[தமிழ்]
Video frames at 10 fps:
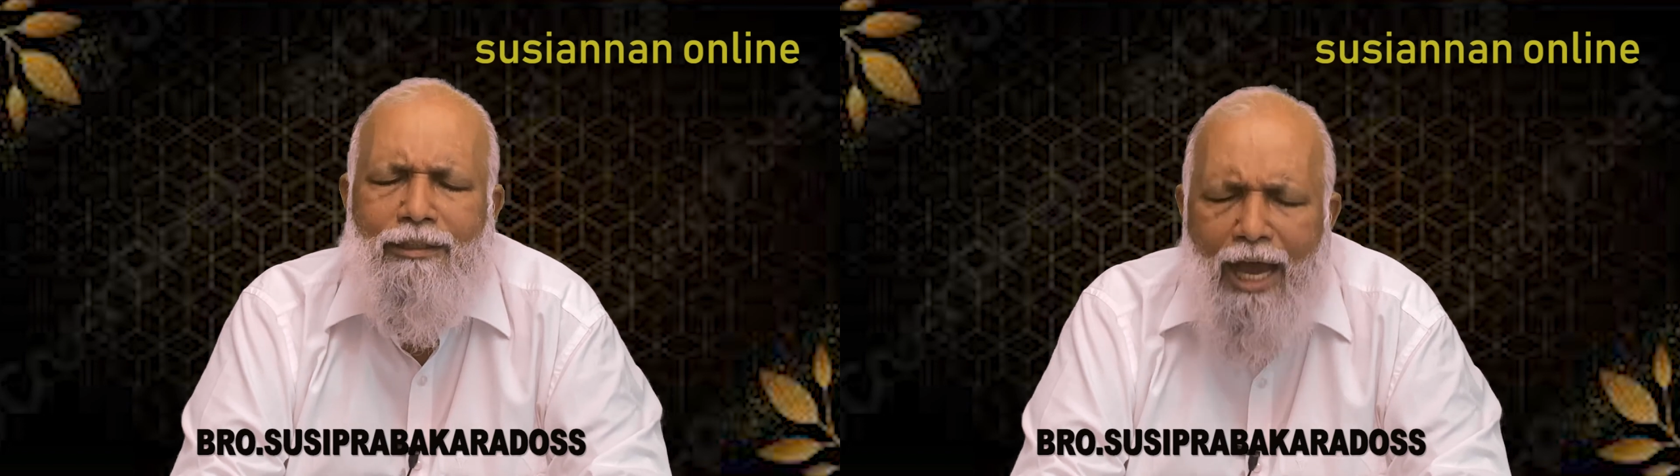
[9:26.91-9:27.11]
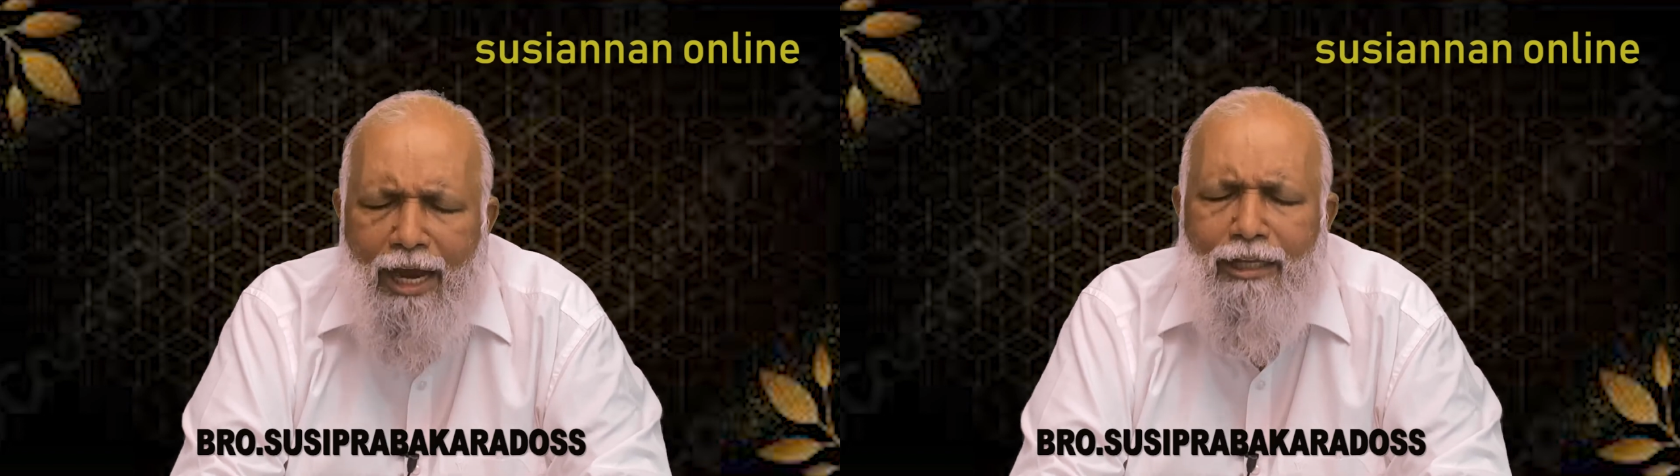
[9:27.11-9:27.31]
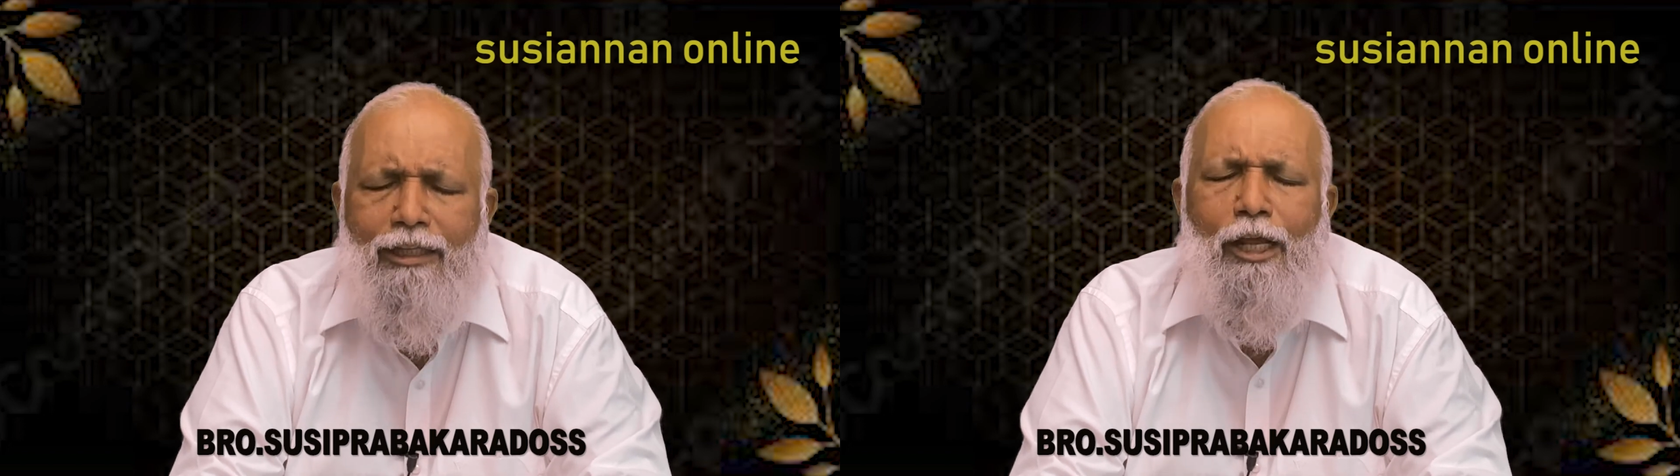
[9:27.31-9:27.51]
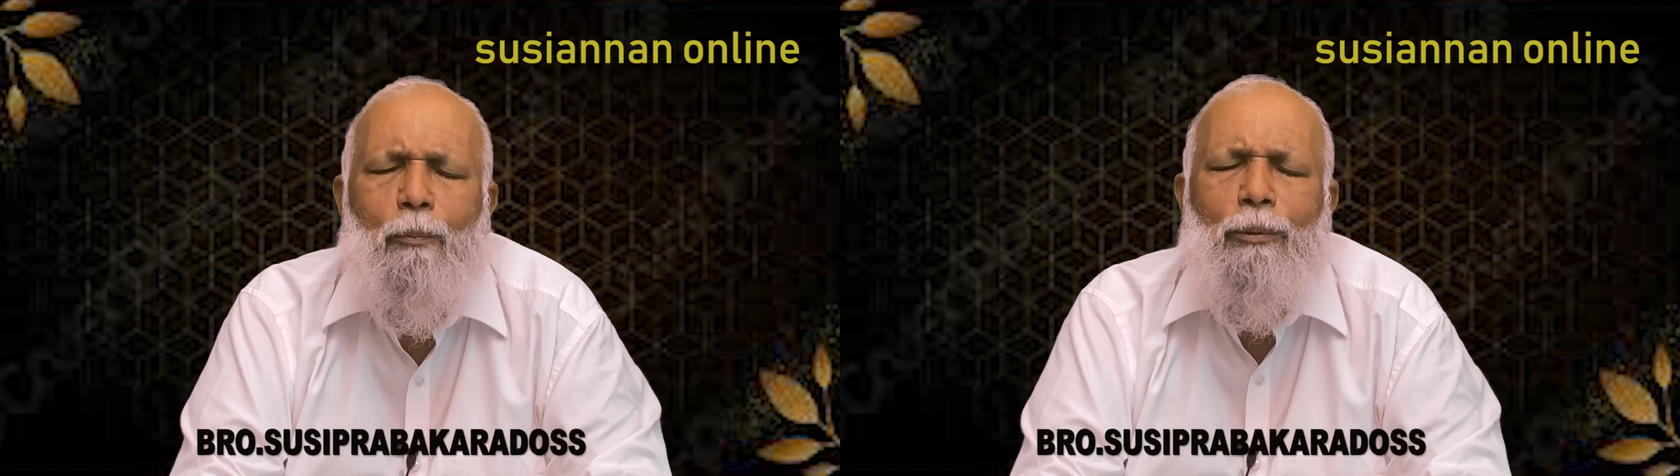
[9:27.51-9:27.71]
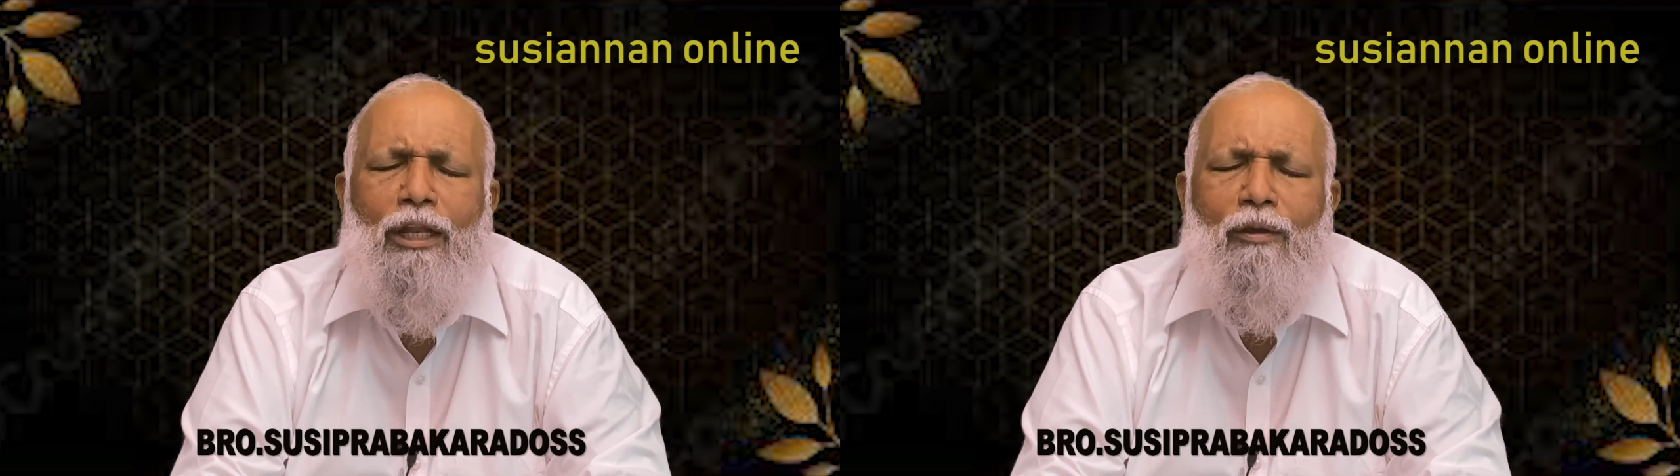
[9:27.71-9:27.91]
நியாயம்
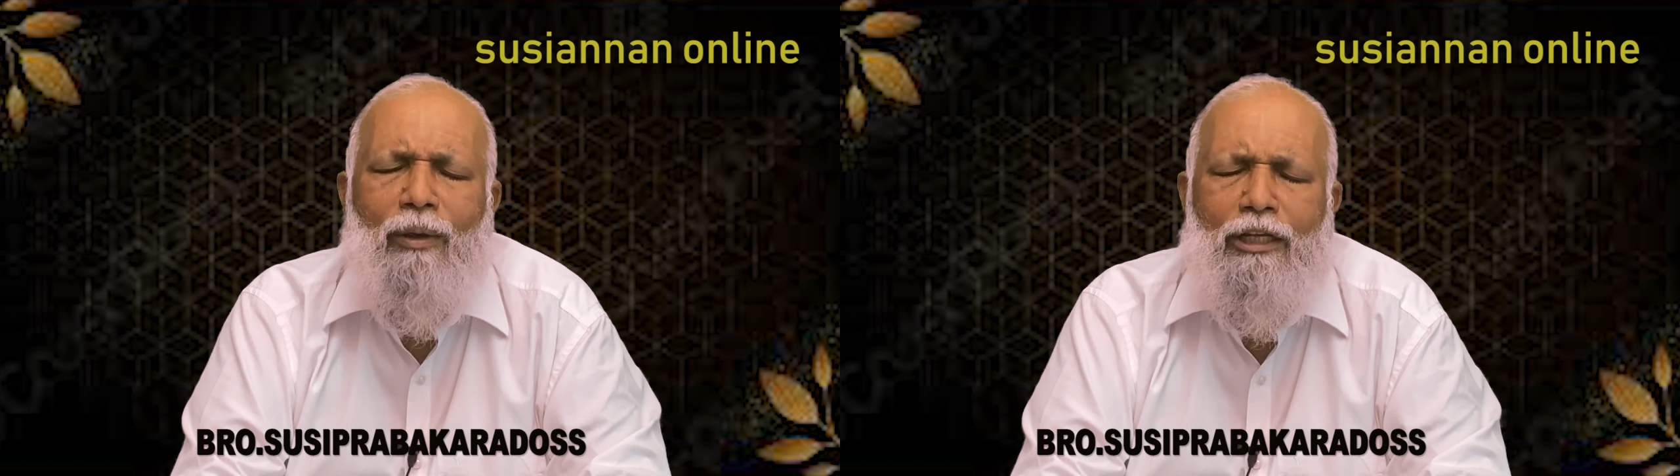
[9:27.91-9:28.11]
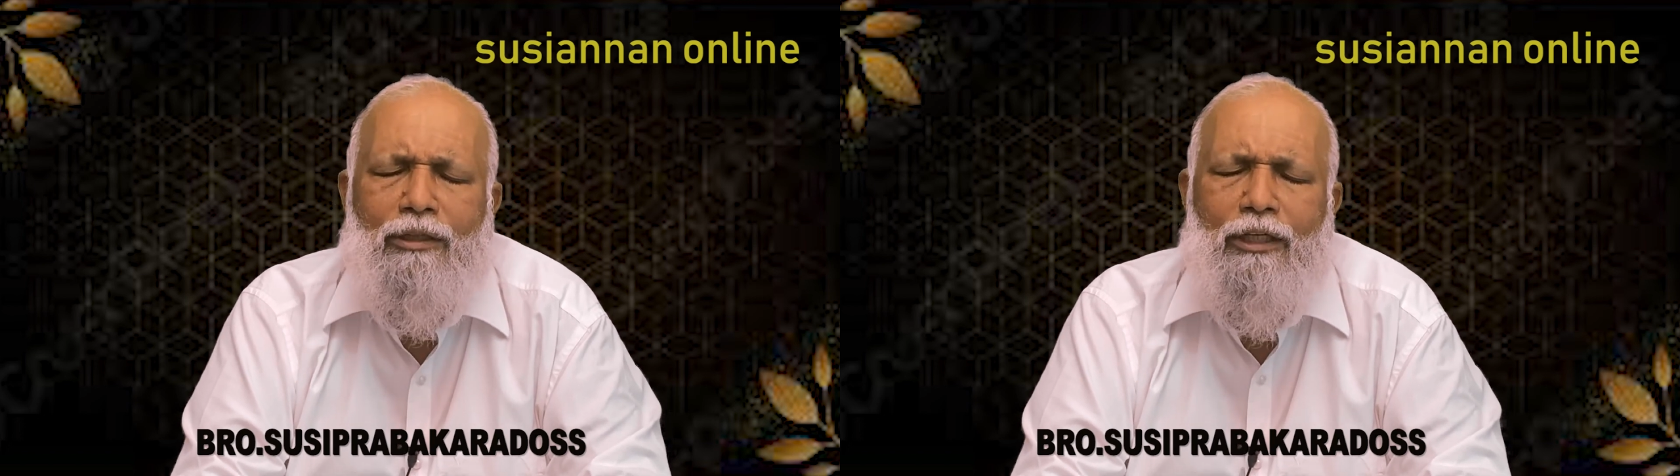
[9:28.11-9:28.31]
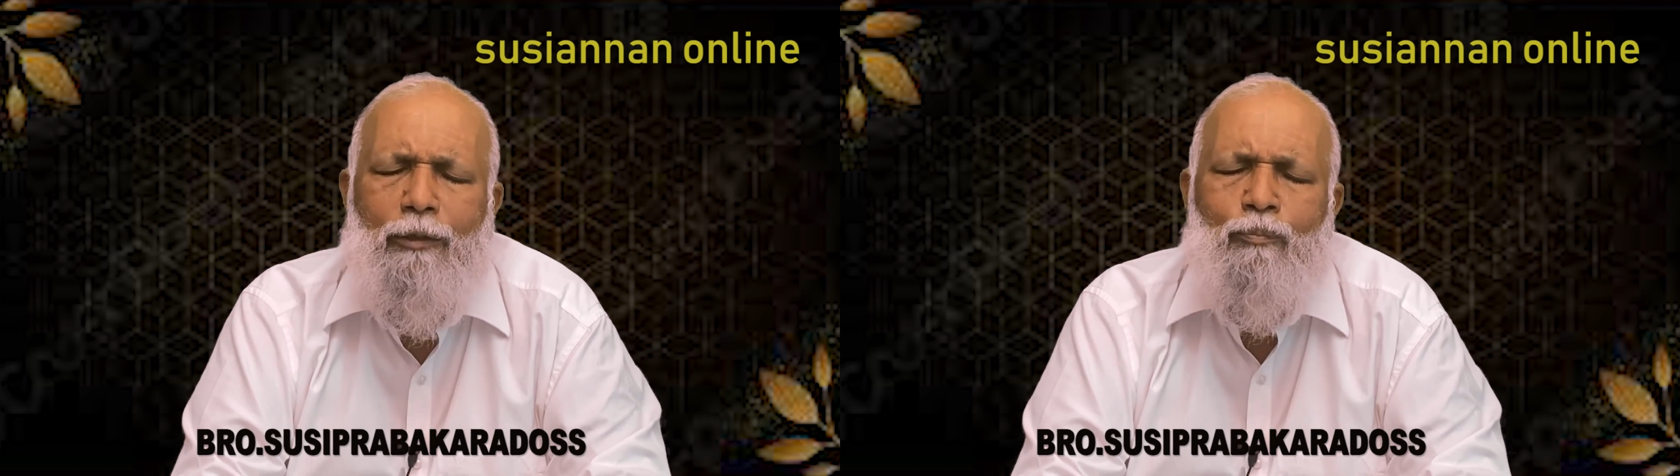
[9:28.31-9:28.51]
தீர்ப்பதை வைத்து